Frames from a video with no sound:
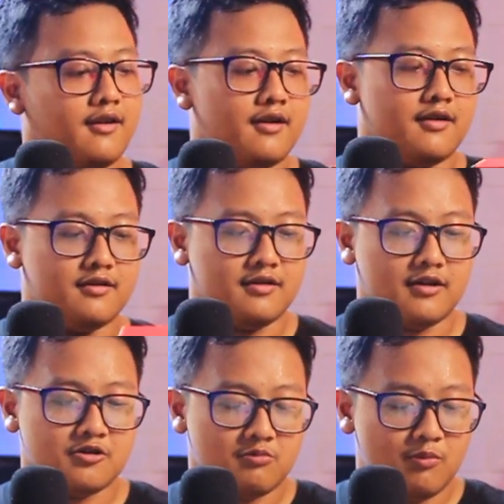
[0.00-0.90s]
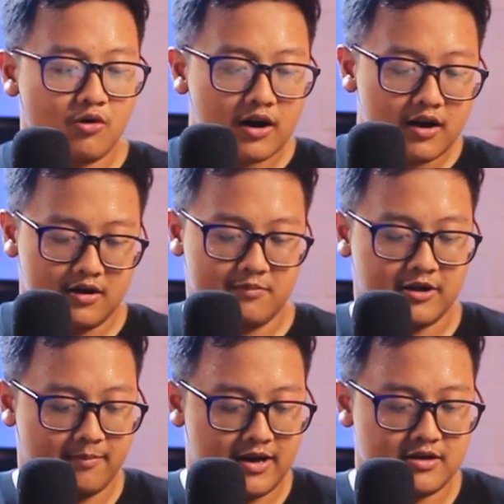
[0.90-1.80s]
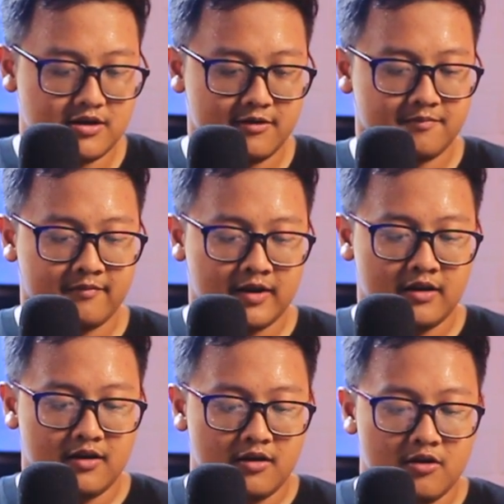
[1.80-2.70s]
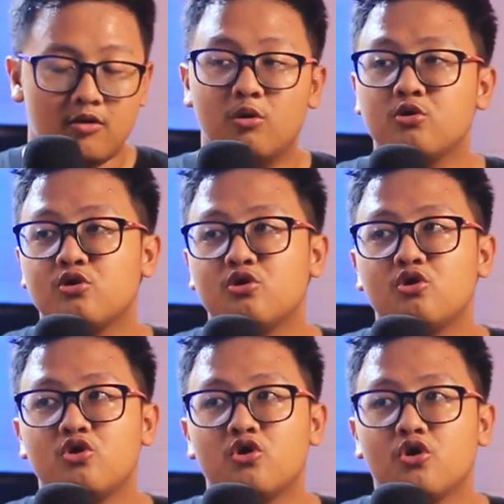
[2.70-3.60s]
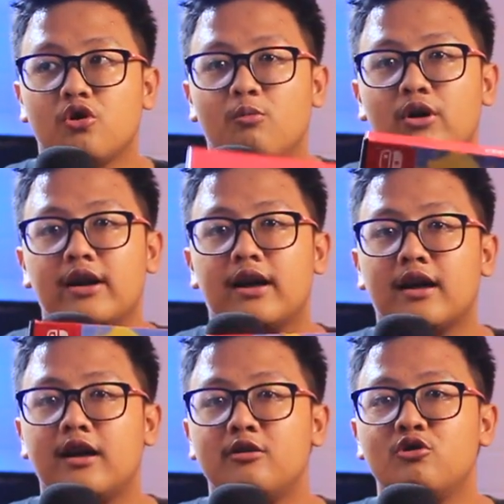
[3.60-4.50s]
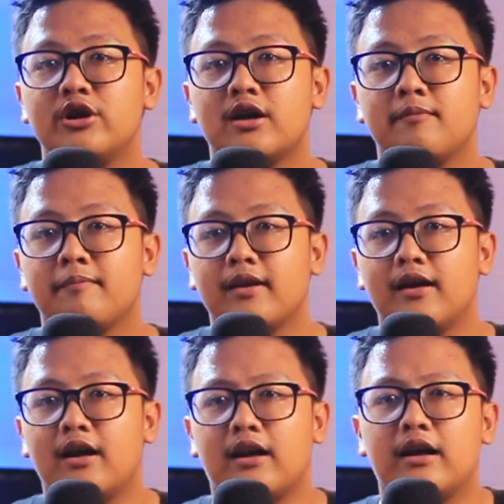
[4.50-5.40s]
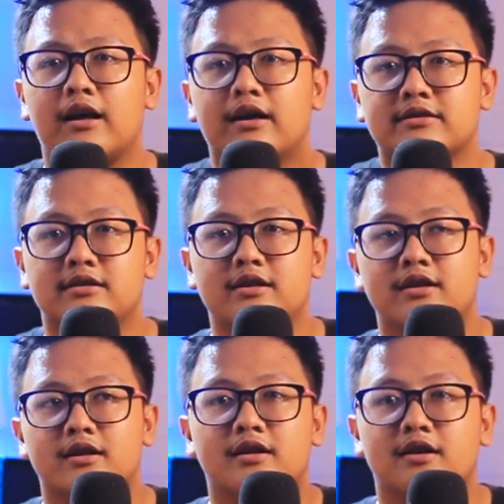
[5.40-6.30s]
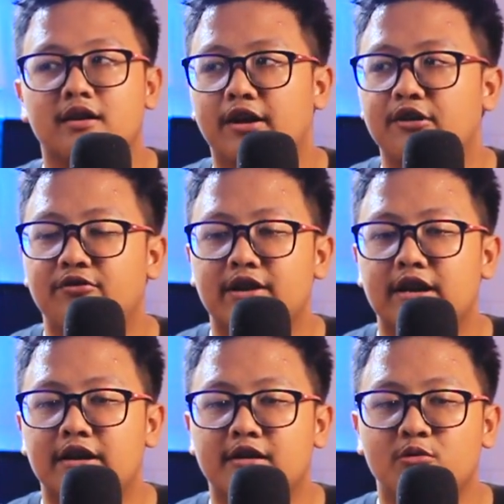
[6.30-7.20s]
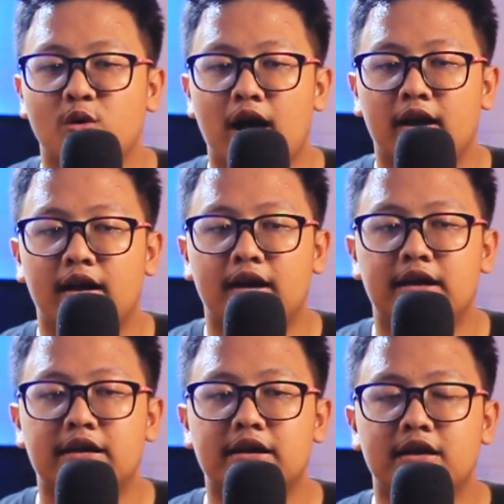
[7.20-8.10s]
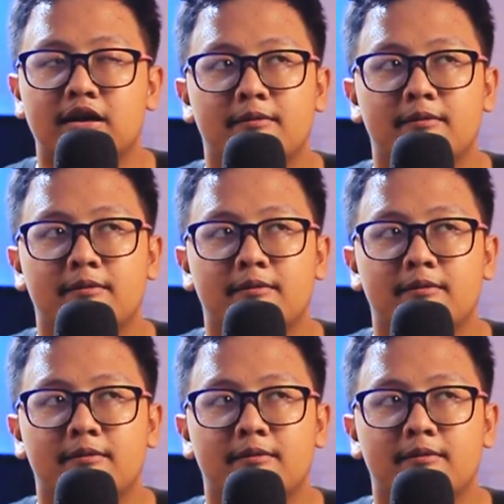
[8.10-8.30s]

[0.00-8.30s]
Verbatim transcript: Ya, kita coba buka dapat apa aja. Untuk ngomongin harga dulu ya, harga si Ring Fit ini tuh ada di